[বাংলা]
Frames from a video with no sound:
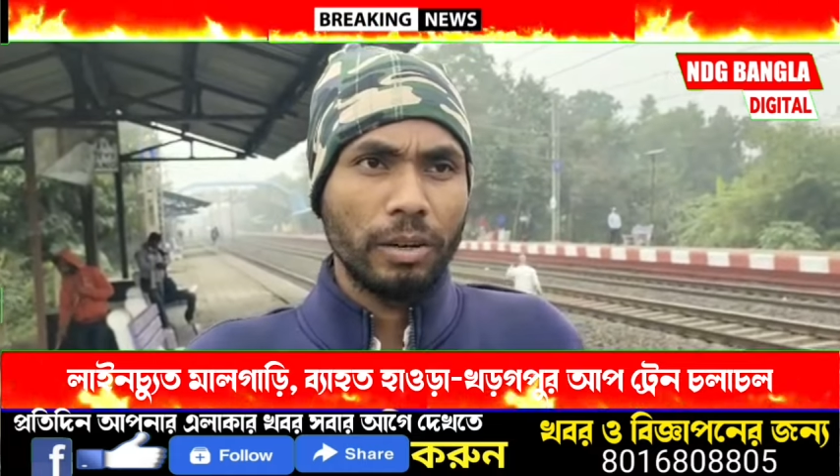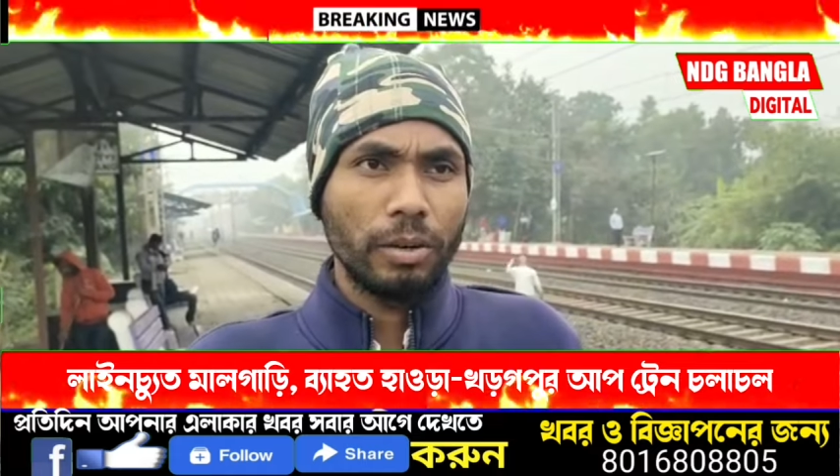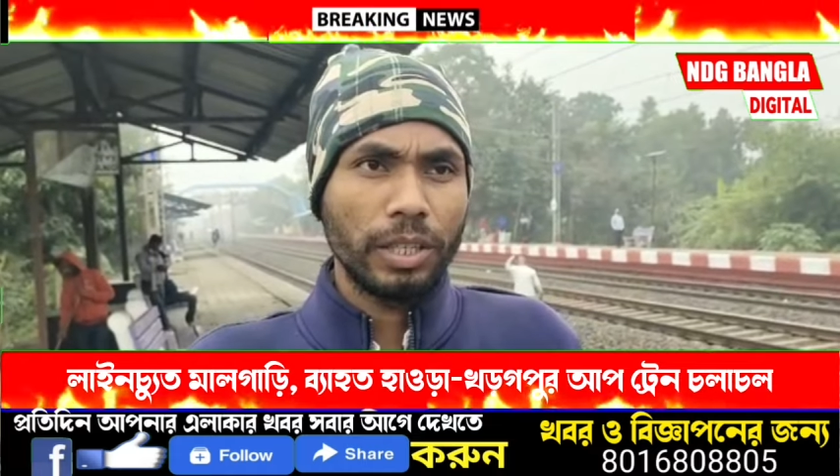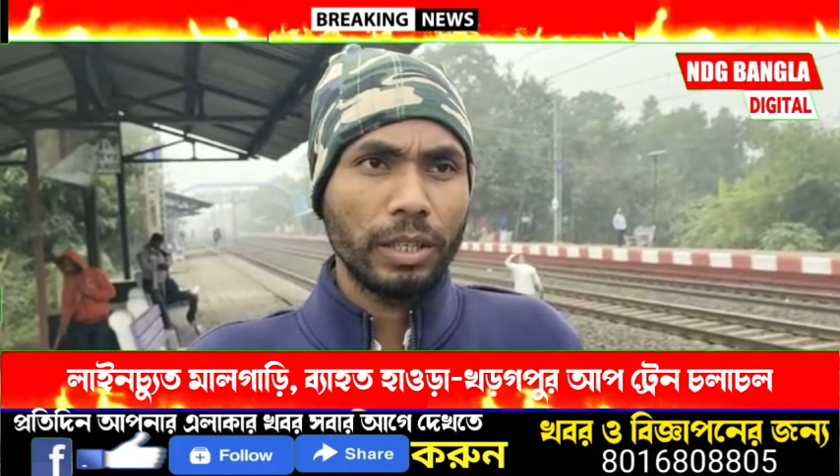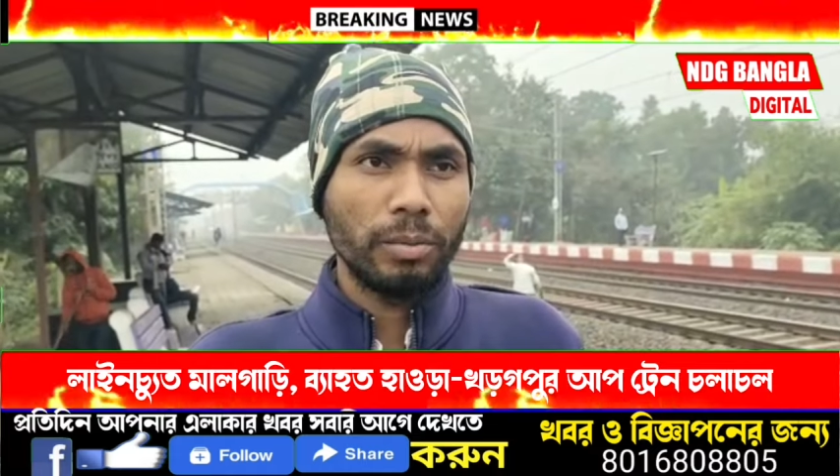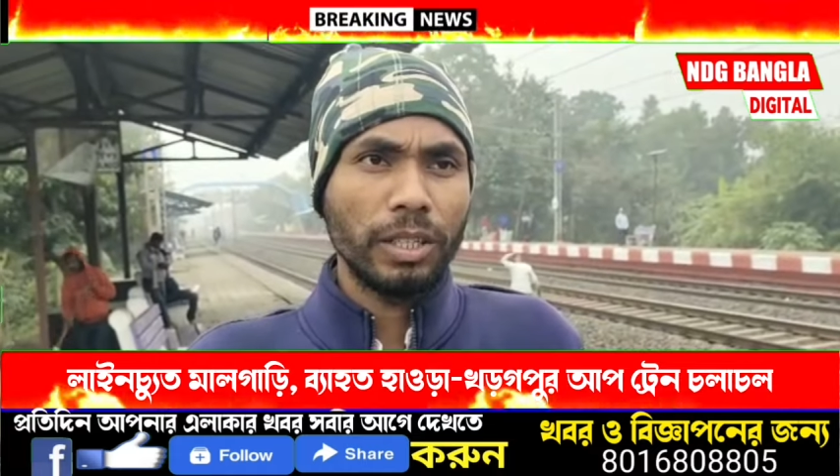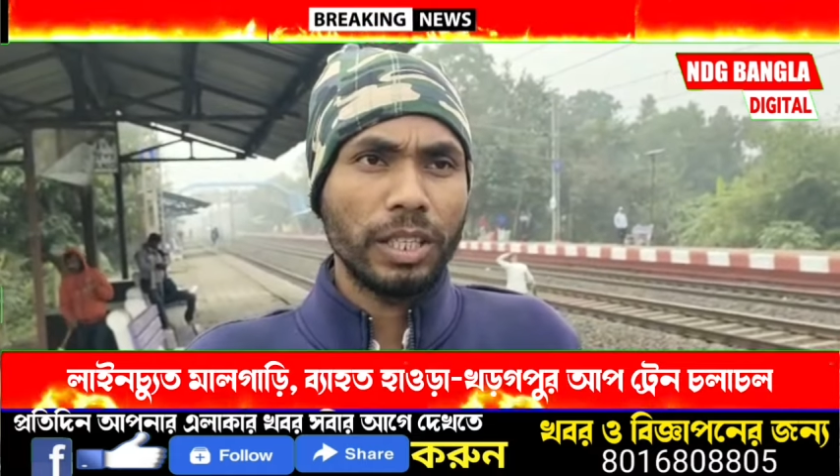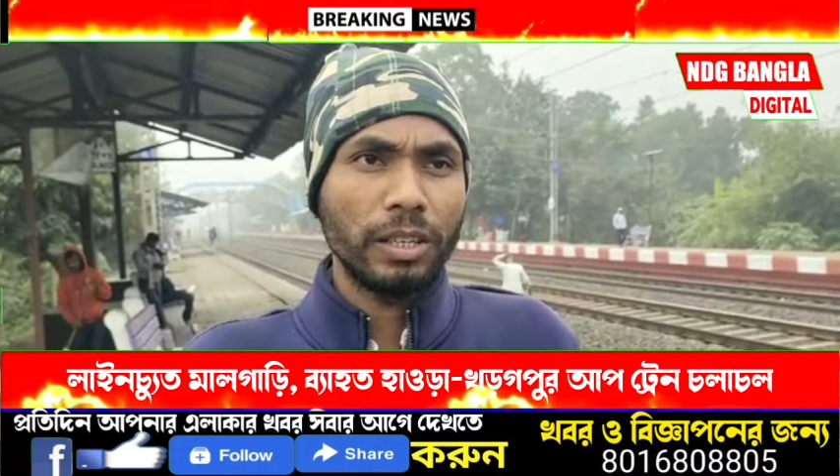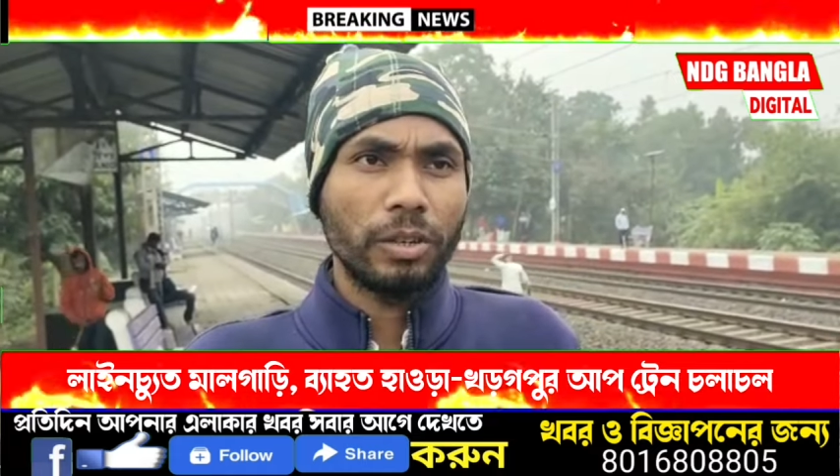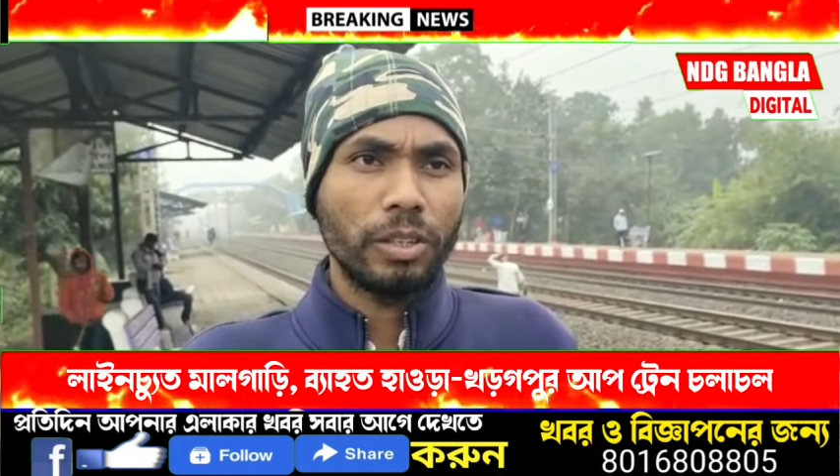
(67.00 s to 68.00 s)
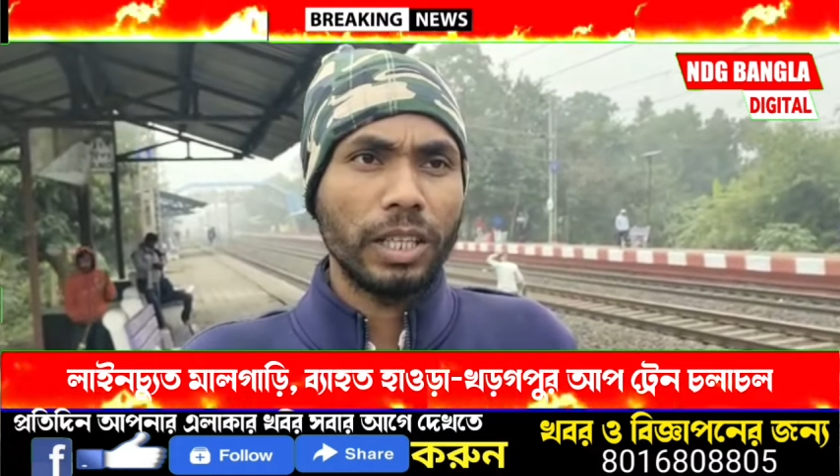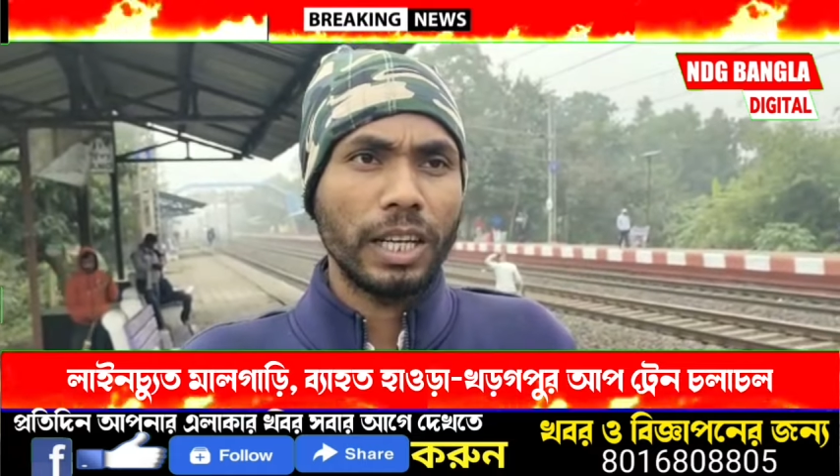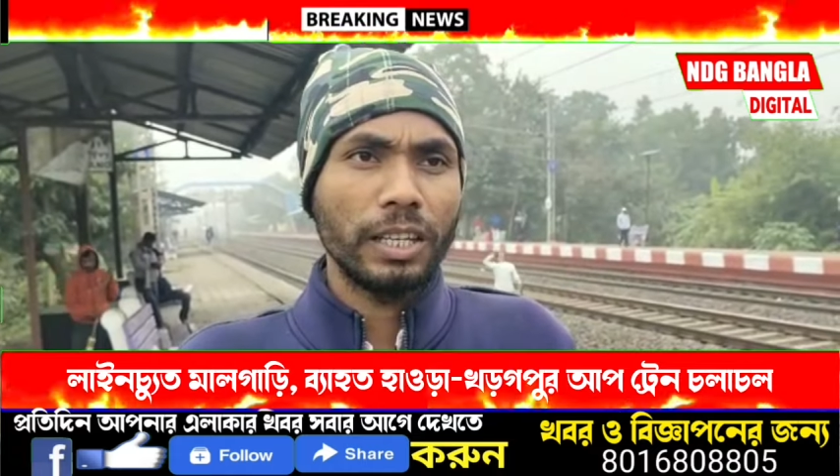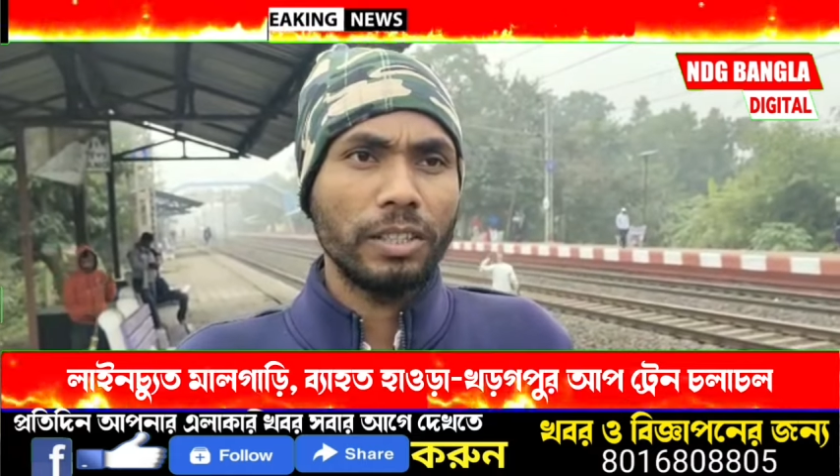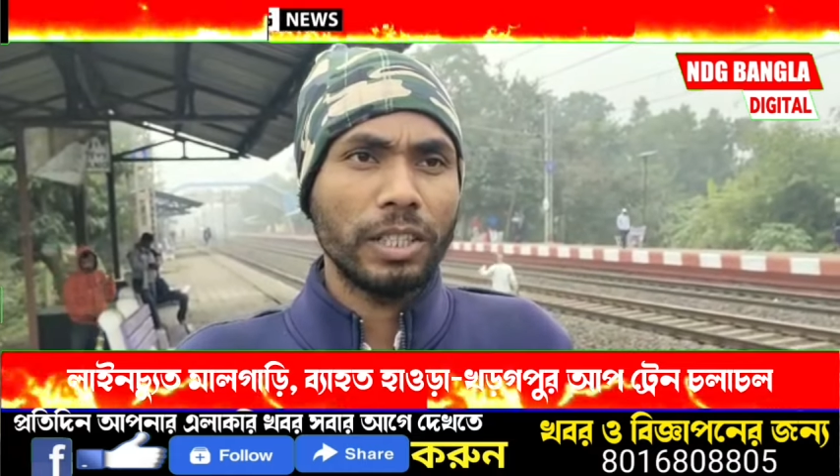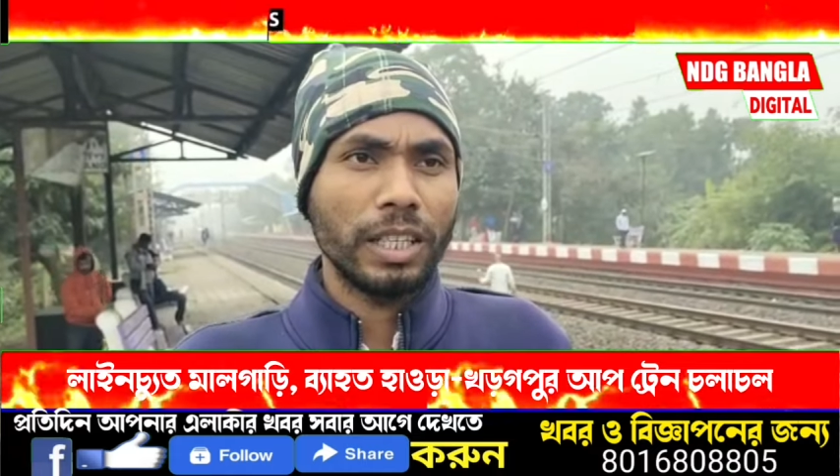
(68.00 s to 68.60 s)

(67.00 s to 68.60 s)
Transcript: হয়েছে বলতে নন্দাগাজন